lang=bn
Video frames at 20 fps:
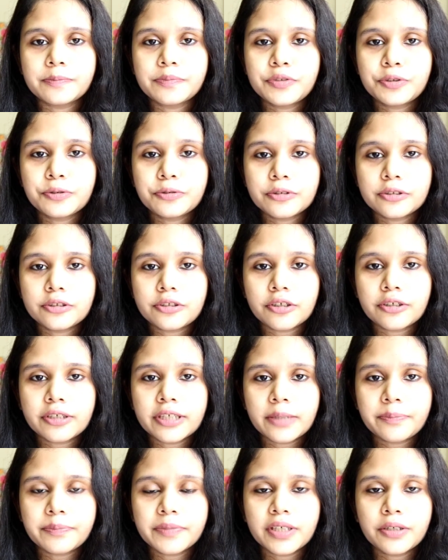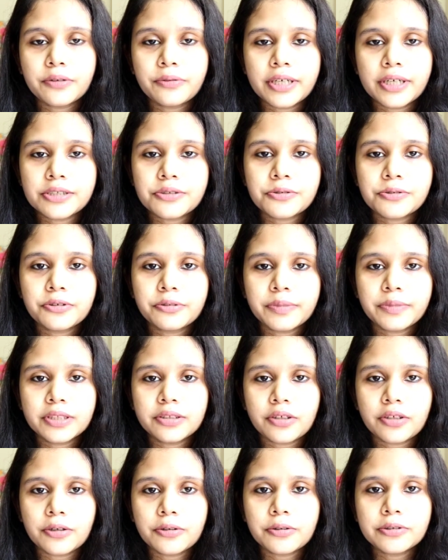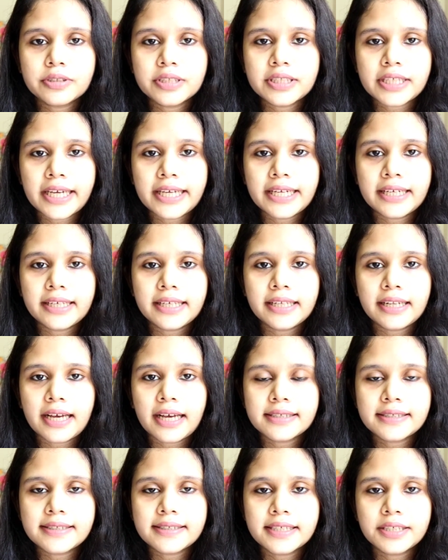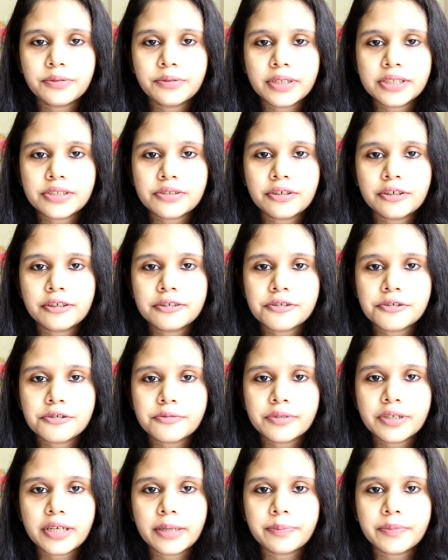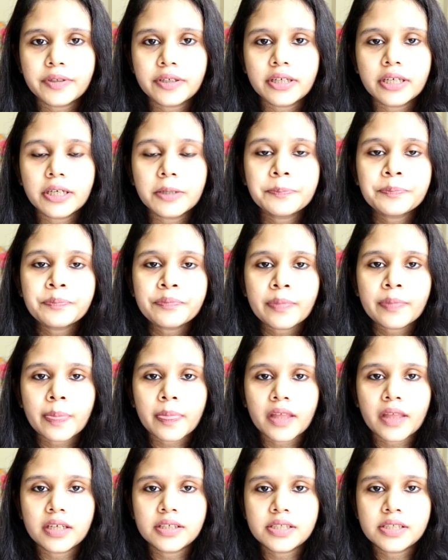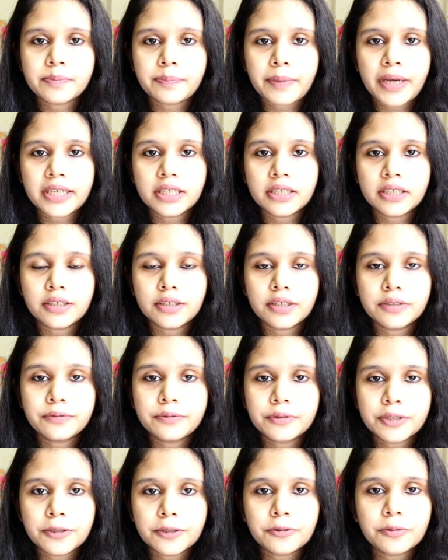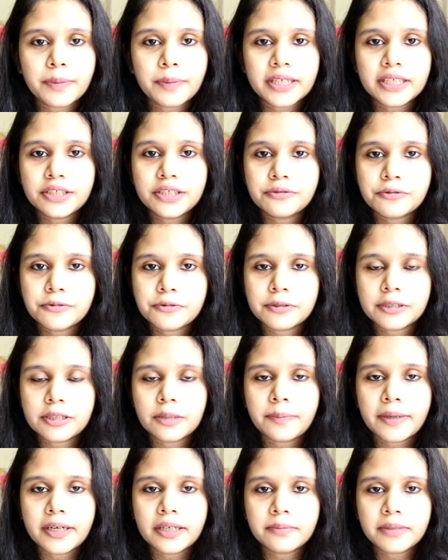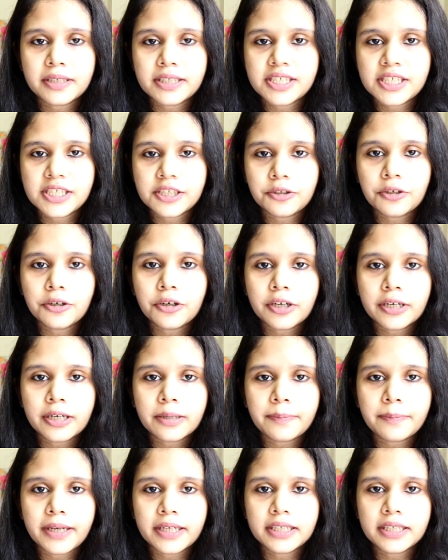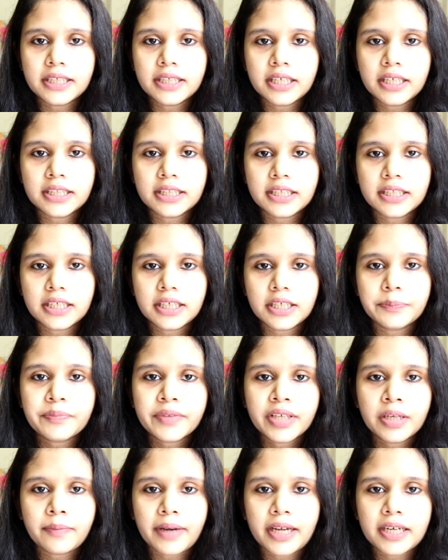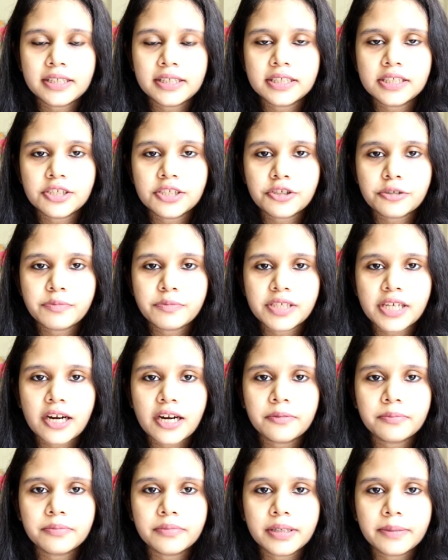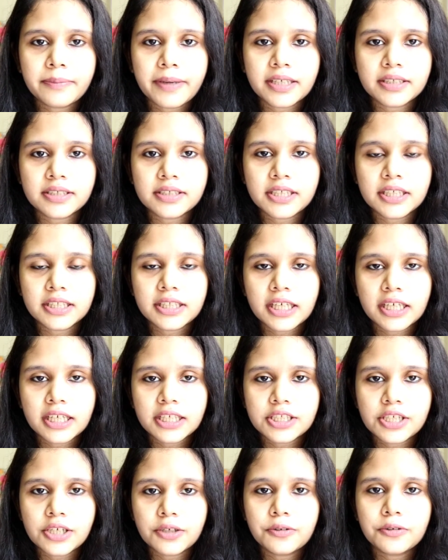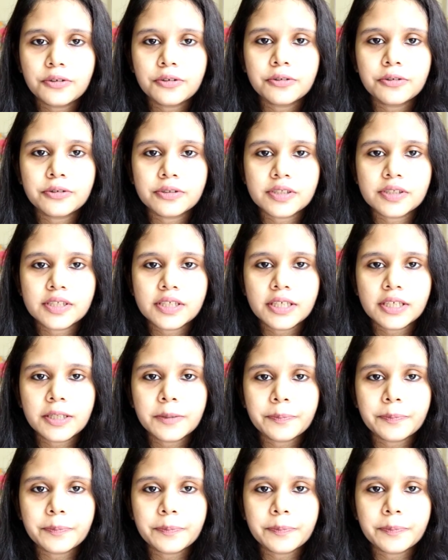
চুল যখন আপনারা ওয়াশ করবেন তখন চাইলে লাস্টে ওয়াশ করার সময় আপনারা ফুটানো পানি ইউজ করতে পারেন মানে সিদ্ধ করা পানি এতে পানিতে যেসব জার্ম বা ব্যাকটেরিয়া থাকে সেগুলো হচ্ছে